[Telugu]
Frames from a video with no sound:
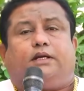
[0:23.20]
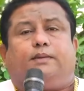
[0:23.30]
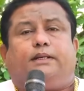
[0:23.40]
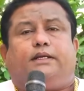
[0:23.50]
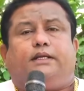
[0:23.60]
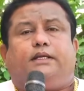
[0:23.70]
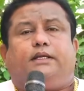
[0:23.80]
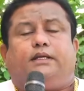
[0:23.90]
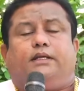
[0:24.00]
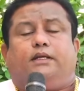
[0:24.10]
కాబట్టి
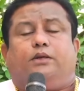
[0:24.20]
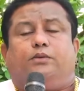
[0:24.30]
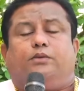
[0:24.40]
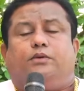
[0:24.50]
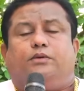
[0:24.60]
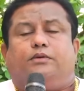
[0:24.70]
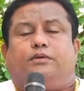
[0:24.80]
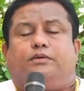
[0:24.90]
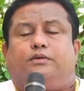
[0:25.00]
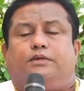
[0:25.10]
నువ్వు
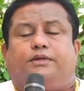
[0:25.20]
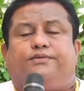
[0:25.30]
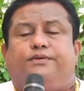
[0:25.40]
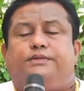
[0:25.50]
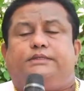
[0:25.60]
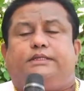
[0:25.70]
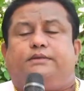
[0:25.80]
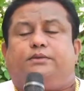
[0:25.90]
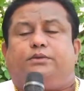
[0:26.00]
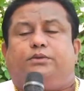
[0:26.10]
రిఫ్యూజ్
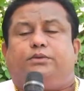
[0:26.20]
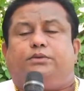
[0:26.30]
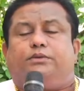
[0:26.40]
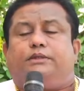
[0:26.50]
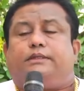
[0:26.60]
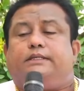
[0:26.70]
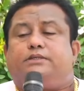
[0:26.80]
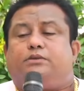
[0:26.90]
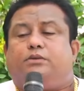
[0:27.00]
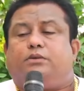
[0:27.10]
చేయవద్దు
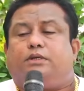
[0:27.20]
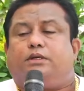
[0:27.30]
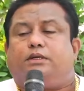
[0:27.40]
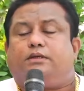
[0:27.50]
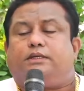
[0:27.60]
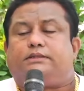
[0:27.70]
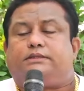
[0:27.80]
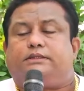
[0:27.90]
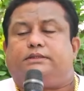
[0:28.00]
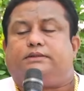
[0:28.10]
తీసుకో అన్నాడు
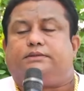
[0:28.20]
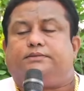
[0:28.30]
హసన్